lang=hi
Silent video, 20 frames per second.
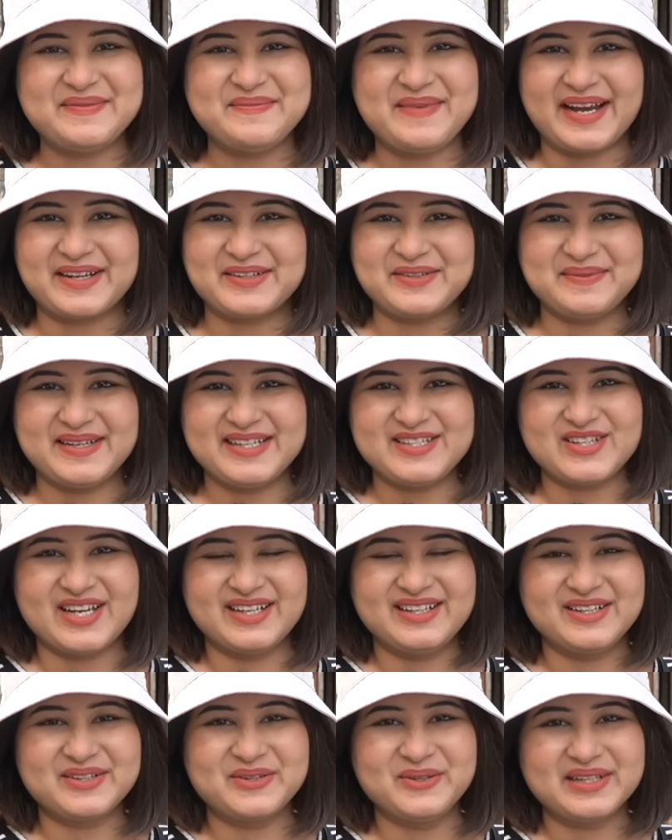back to my
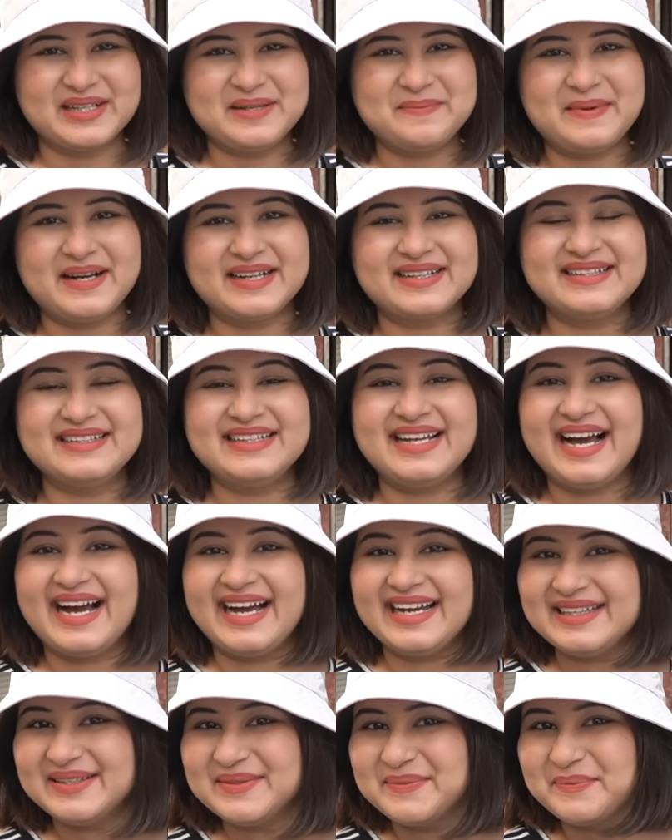channel Golgappa Girl.
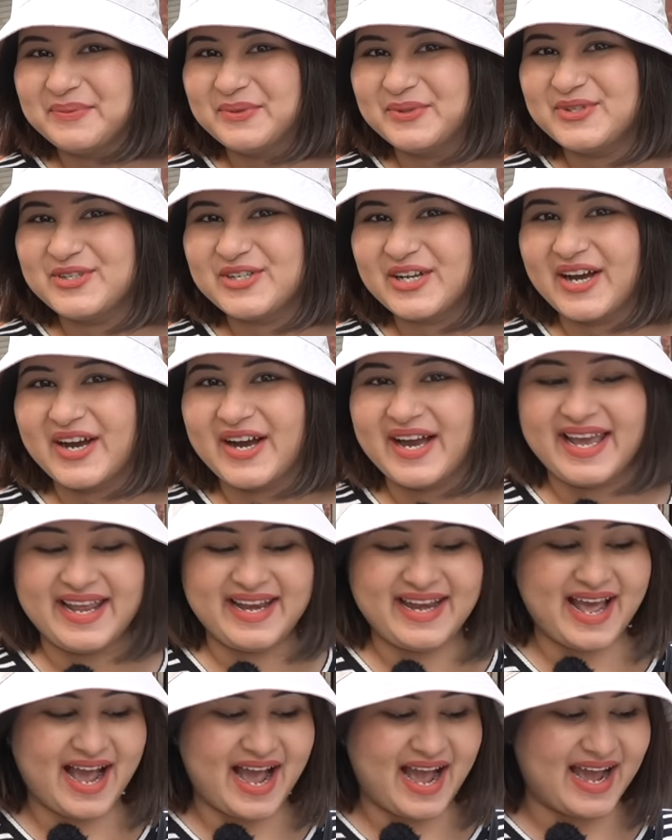I am Pooja
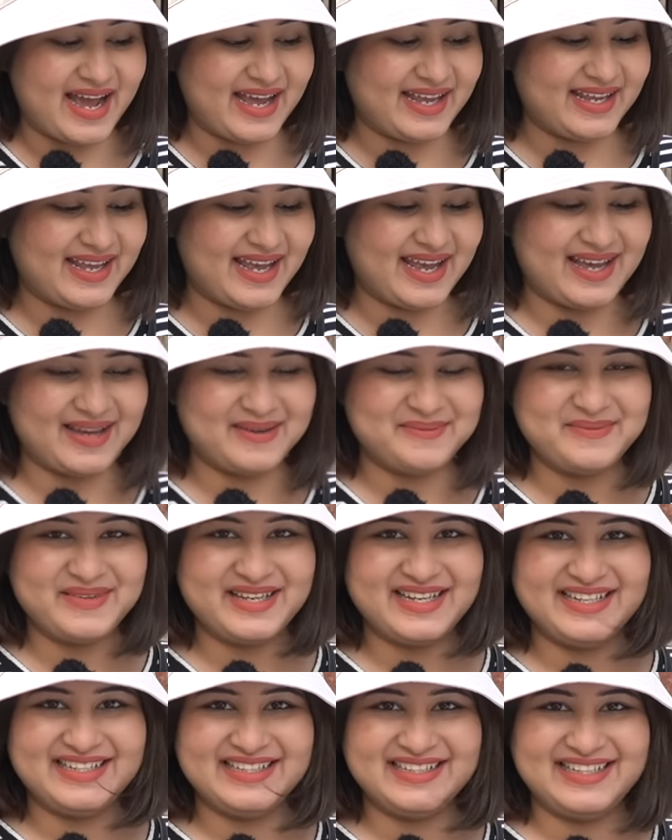and I am
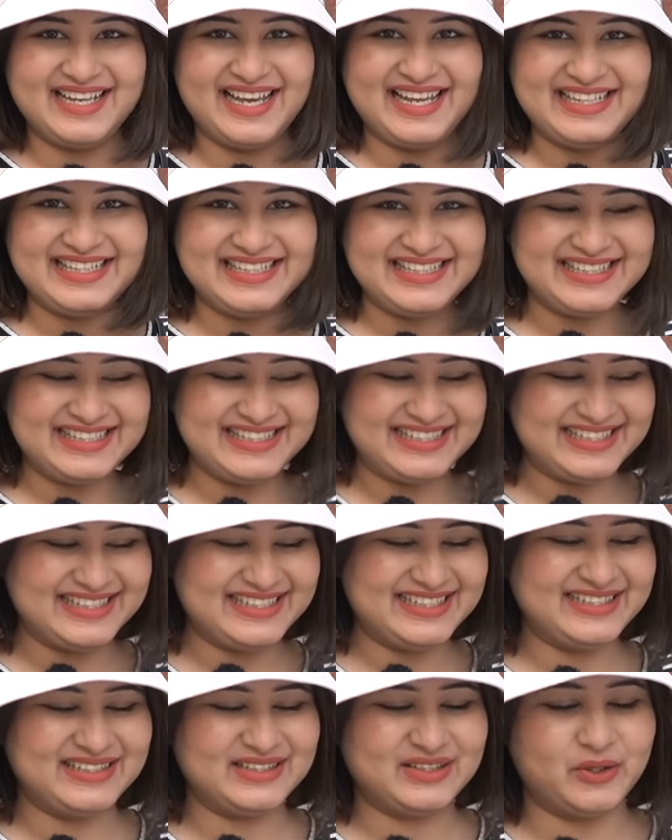in Delhi.
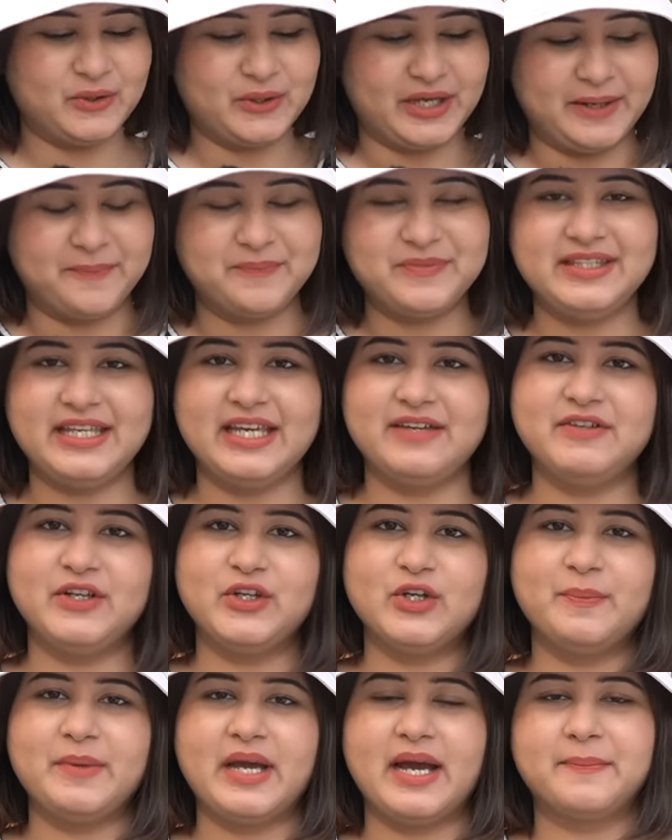ओके okay, ये
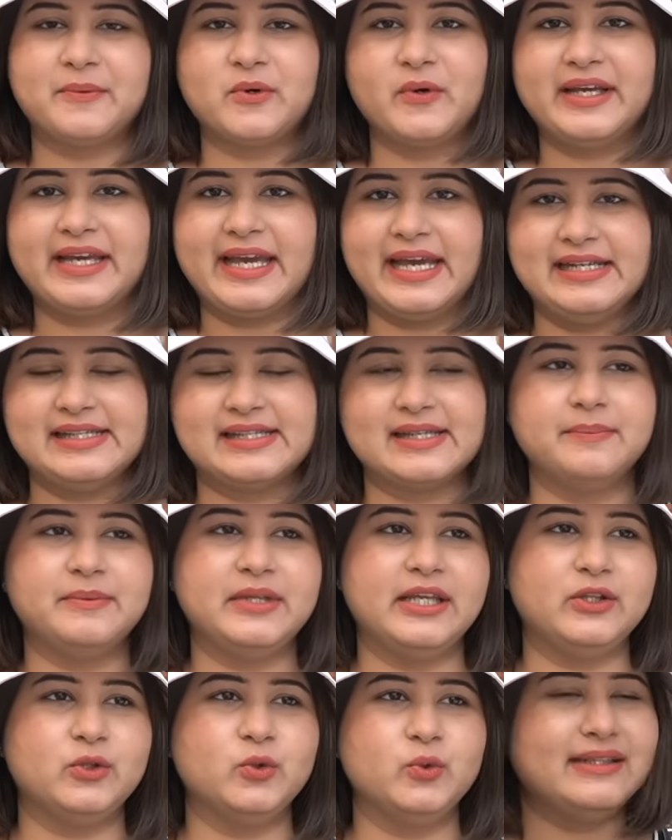वीडियो मैं आपको एक हेड्सअप
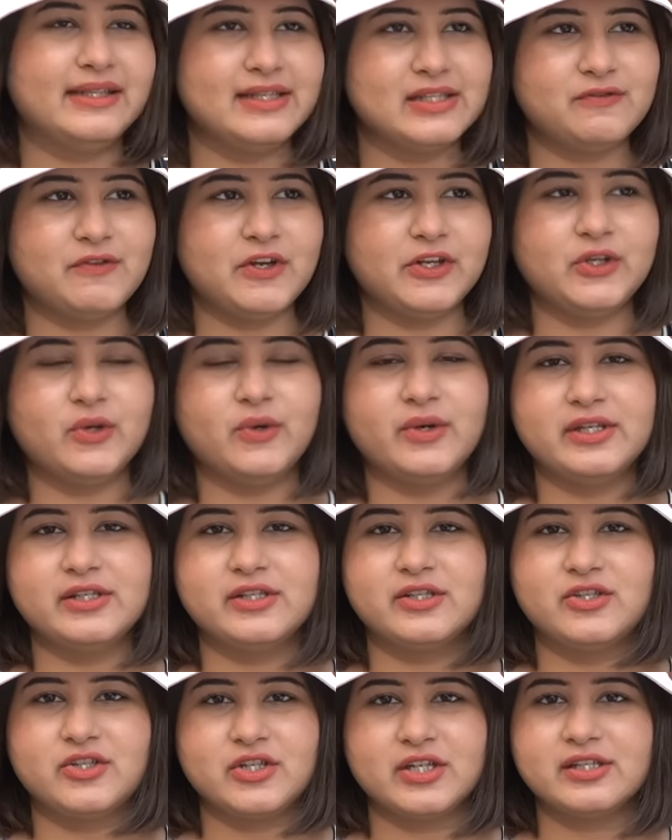दे दूँ दिस वीडियो
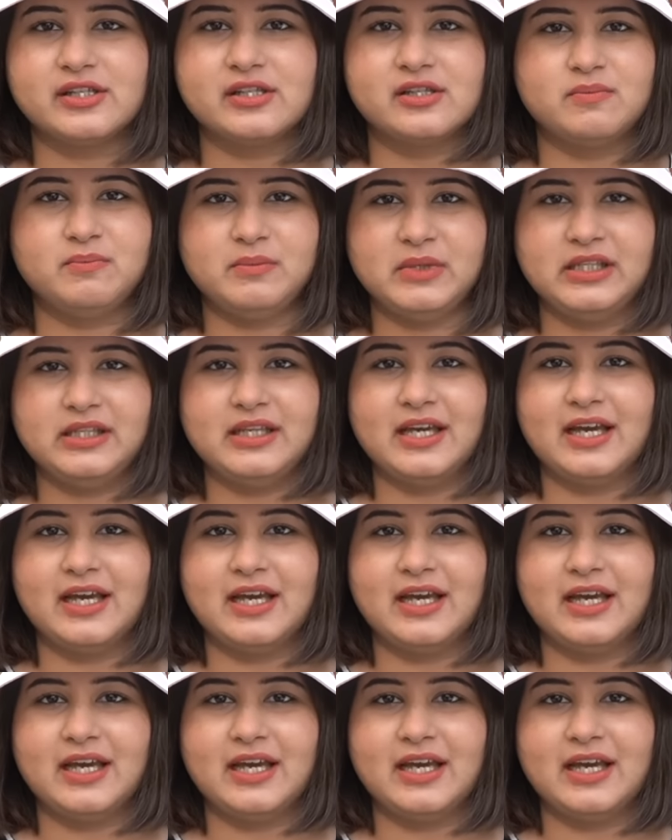इज़ जस्ट मी